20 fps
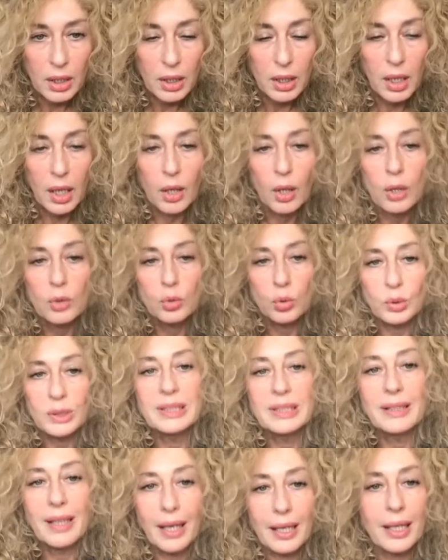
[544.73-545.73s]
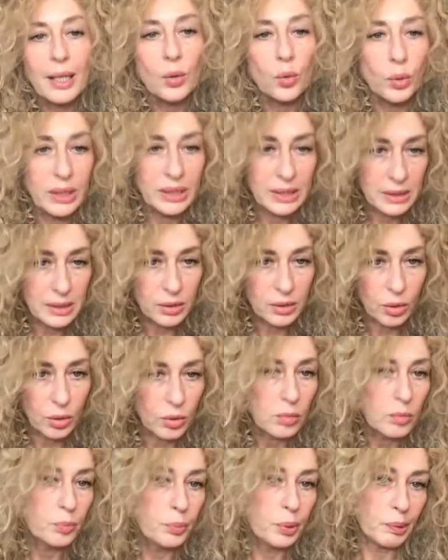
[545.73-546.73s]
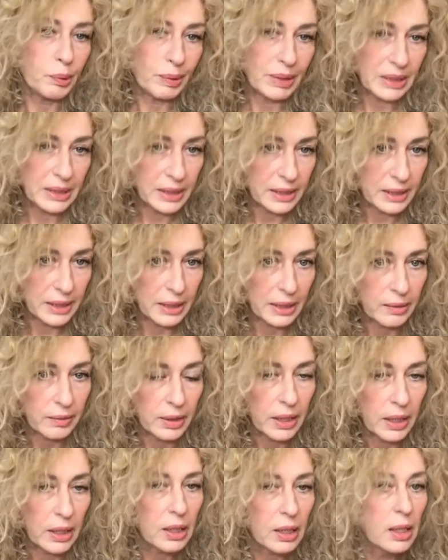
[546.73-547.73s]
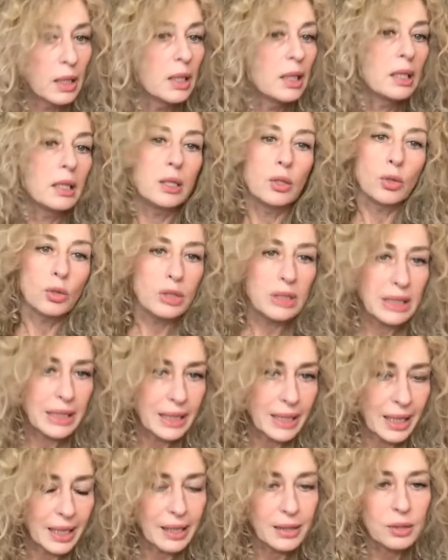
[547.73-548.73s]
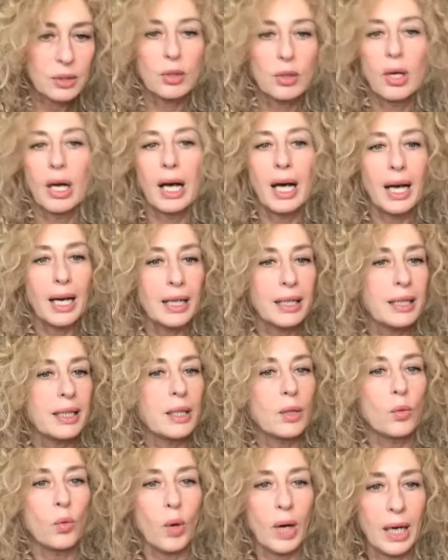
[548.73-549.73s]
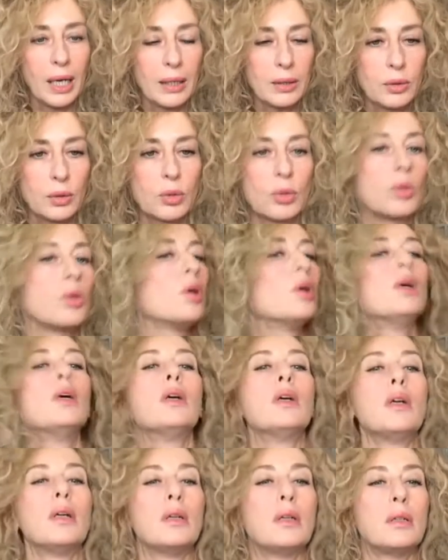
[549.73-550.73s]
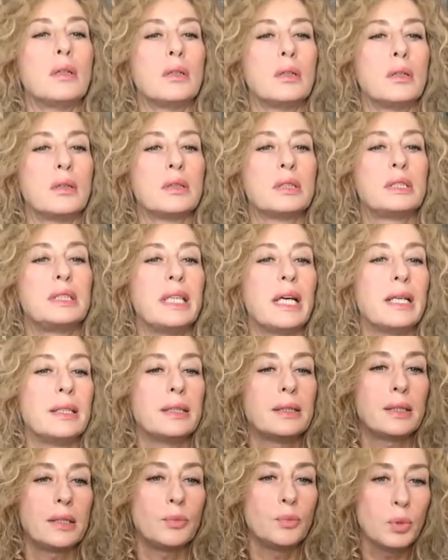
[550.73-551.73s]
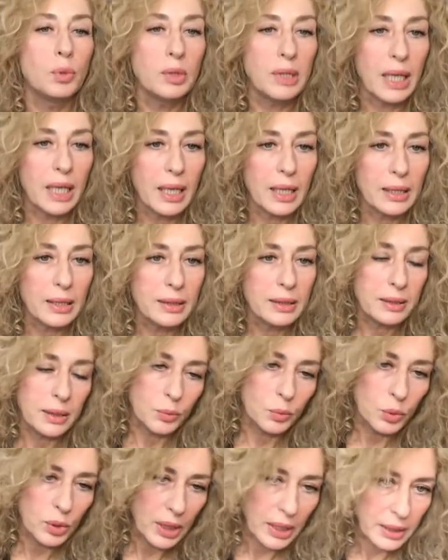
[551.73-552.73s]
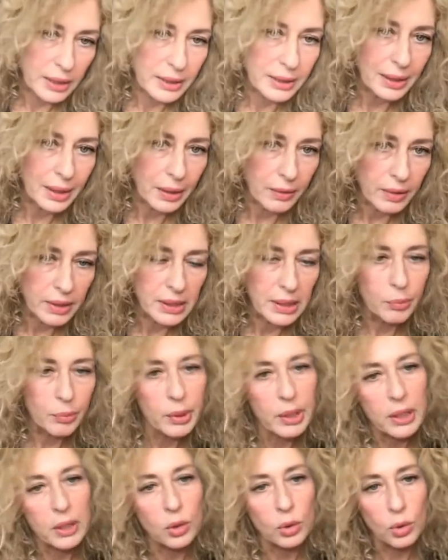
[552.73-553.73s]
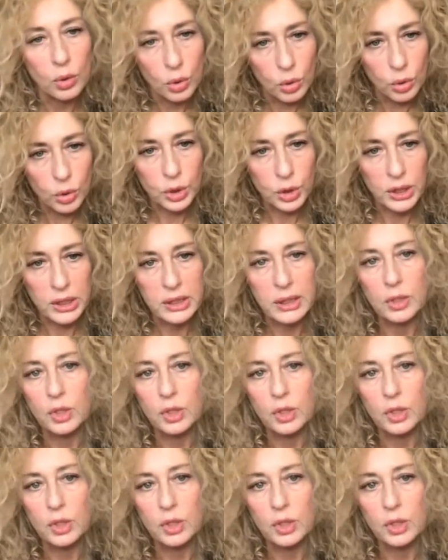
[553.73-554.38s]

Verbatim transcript: Allora tu indaga questo prima di scrivere. In ogni caso, anche quando eh, si è in tribunale, il tribunale deve saper riconoscere se